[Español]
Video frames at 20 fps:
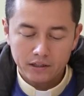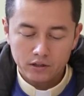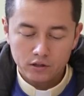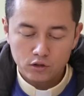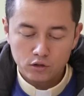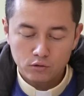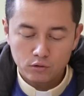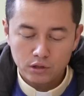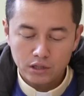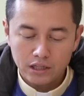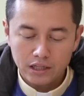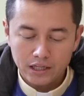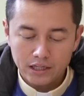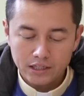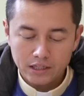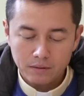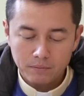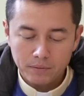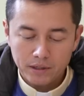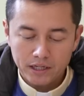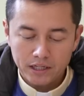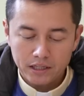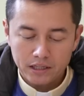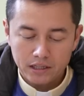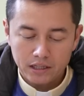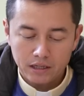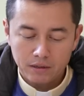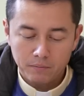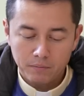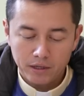sutileza para
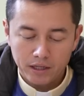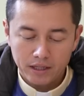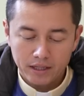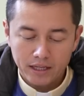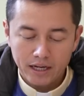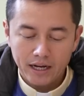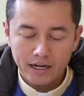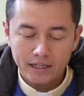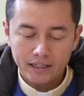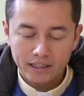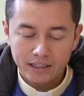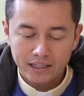interpretar,